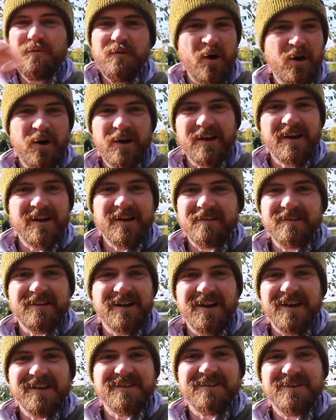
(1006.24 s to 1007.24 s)
Völlige
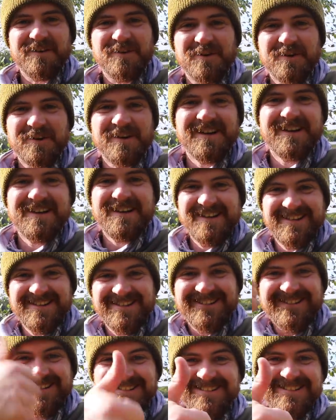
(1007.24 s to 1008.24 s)
Eskalation.
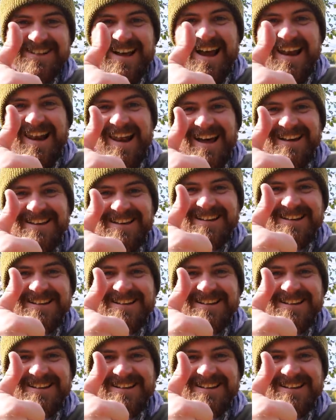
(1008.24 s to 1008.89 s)
I like